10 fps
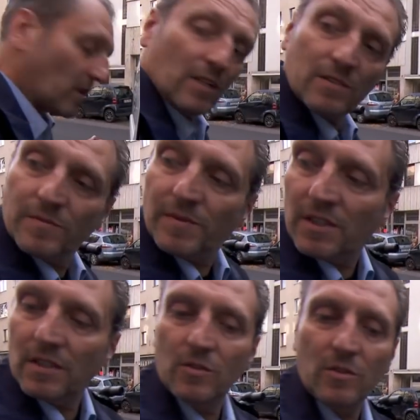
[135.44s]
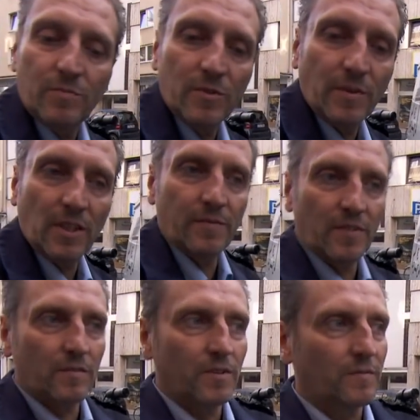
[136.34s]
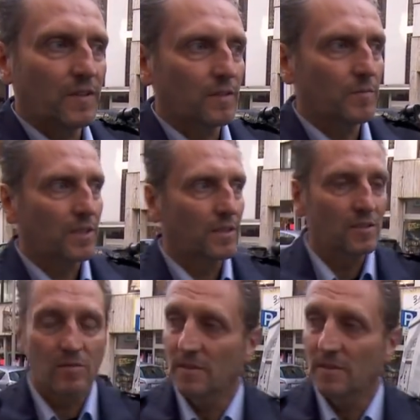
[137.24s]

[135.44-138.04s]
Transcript: Lass mich mal gerade durch. Ich muss mal eine Abfrage von dem Wagen machen. Das also